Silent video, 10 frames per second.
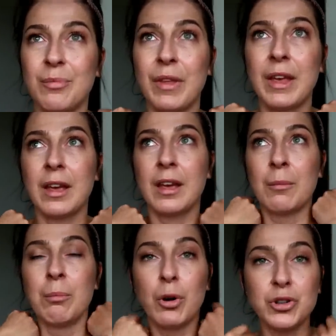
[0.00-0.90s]
Y,
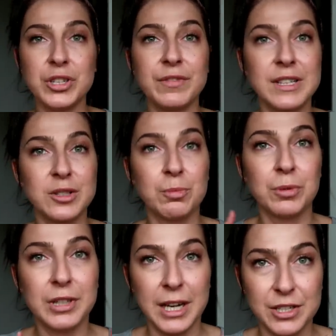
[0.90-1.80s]
może Was to
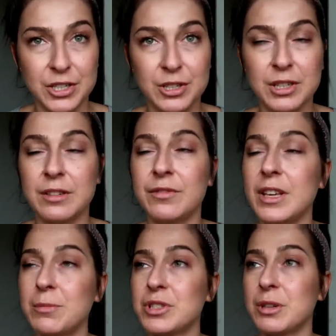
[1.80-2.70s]
podrażnić.
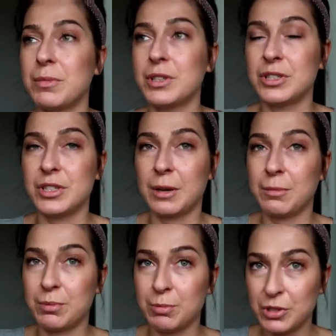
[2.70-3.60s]
Wiem, że będziecie,
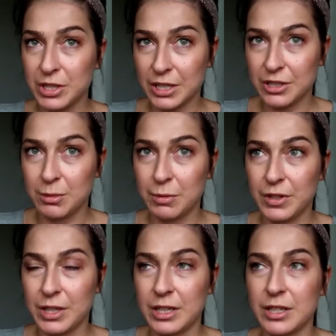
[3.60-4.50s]
jak poczytacie sobie
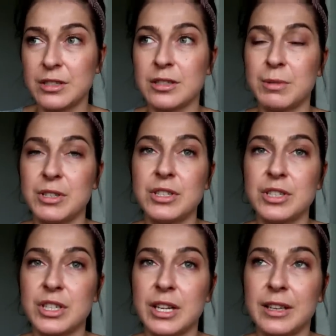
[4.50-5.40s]
w internecie,
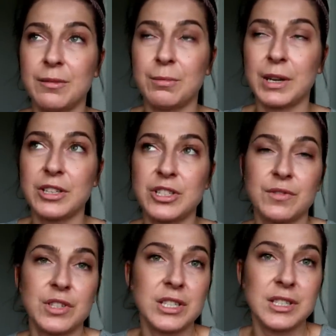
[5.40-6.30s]
zobaczycie, że tam
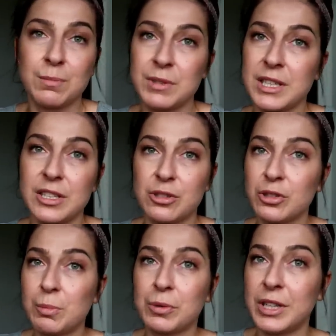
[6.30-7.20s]
praktycznie wszędzie jest napisane, że
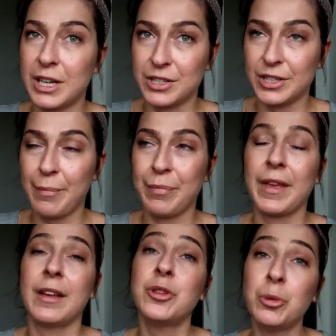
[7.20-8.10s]
to nie podrażnia.
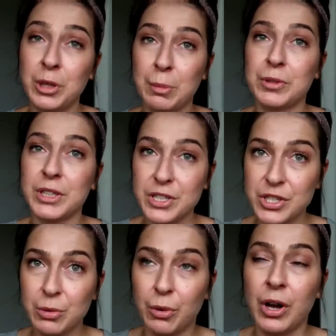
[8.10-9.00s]
No mnie
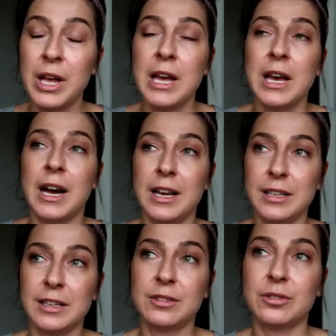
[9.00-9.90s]
podrażniło,
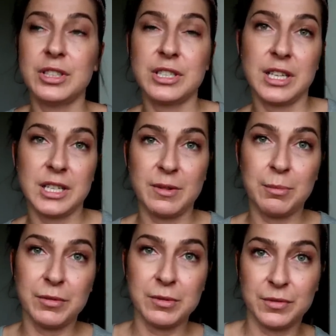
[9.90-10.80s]
ale to też zaraz
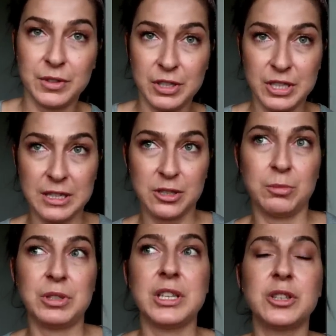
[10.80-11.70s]
Wam powiem, co wtedy trzeba
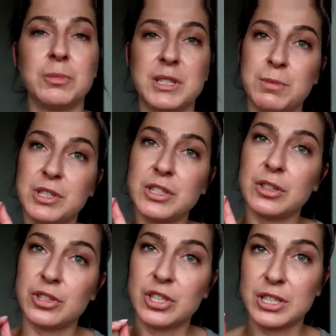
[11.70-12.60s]
zrobić. Natomiast
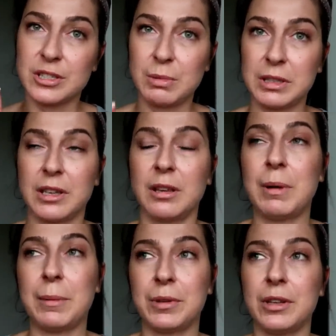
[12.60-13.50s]
bierzecie troszeczkę sobie takiej
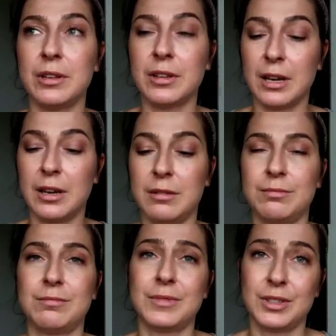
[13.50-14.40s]
papki
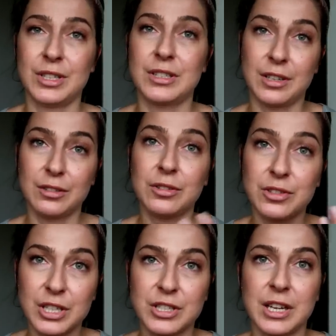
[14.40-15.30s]
na, hm, troszeczkę, no
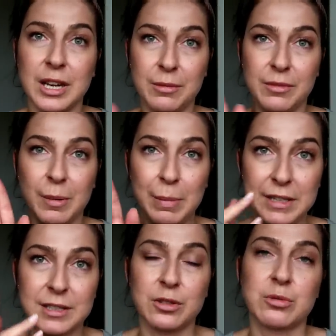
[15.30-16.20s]
troszeczkę, na dwa
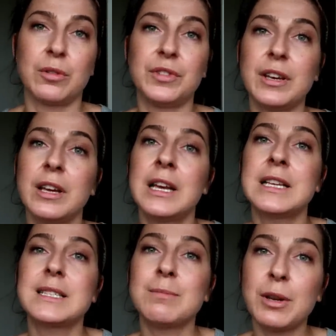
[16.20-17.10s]
palce dosłownie,
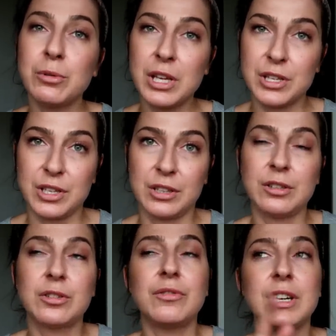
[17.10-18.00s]
smarujecie,
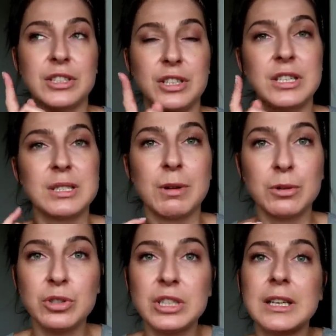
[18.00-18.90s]
tylko właśnie nie
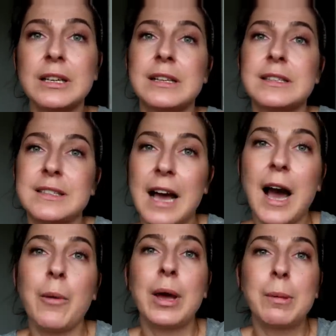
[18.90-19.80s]
smarujcie
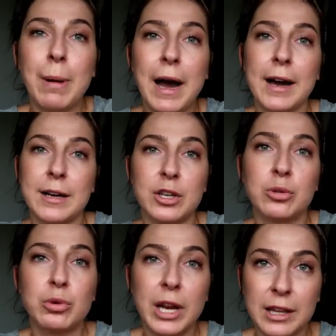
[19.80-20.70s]
całej pachy i
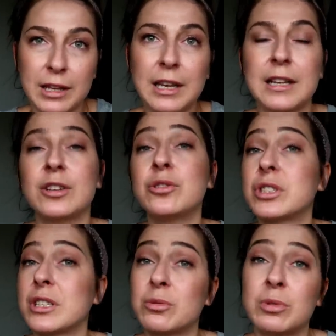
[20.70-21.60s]
tu ręki, dlatego
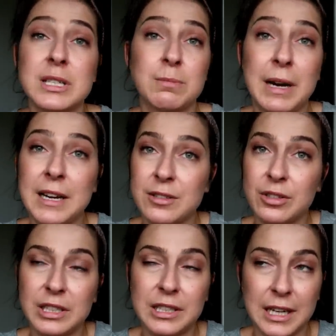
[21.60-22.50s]
że ta skóra jest
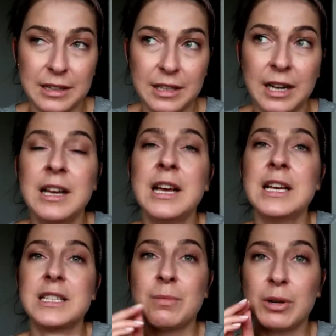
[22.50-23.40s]
bardzo delikatna.
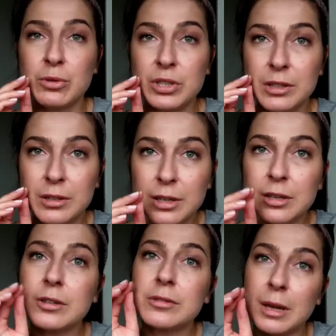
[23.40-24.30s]
Smarujcie
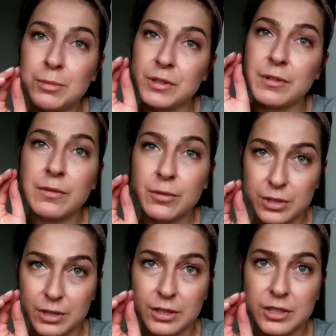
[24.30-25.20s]
tylko tam, gdzie Wam
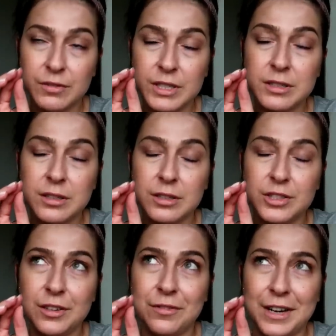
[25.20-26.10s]
włosy, gdzie was,
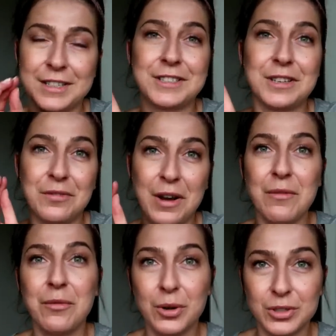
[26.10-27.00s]
gdzie was, gdzie
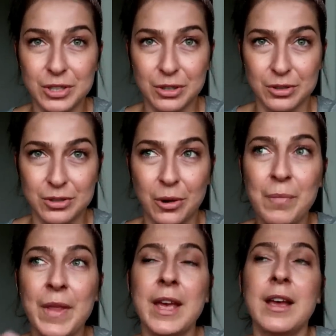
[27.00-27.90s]
Wam włosy
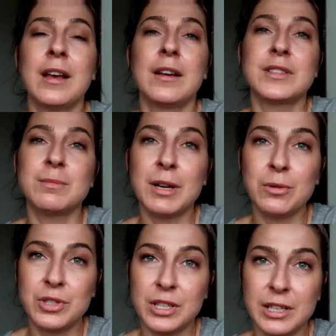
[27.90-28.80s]
rosną,
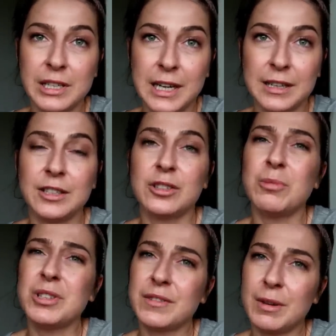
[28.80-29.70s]
Smarujcie delikatnie,
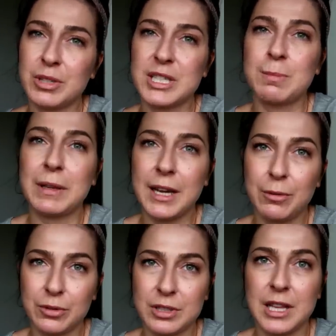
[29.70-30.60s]
to będzie Wam też
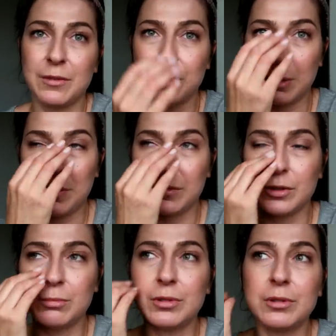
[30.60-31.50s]
spadało do zlewu na
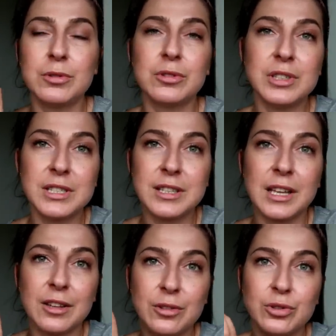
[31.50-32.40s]
pewno, bo no to jest
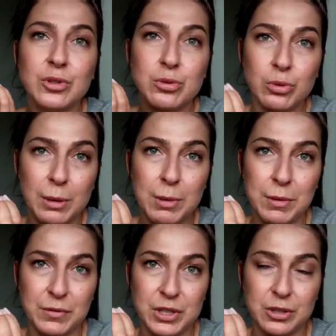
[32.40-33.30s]
takie dość suche
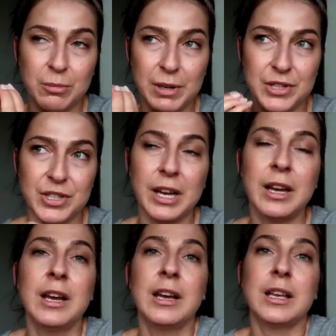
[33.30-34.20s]
mimo wszystko
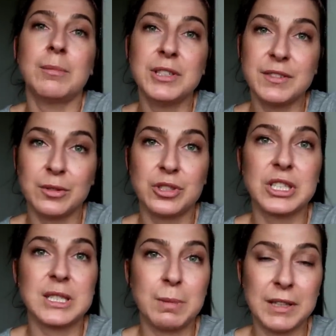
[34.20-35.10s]
będzie i będzie Wam troszeczkę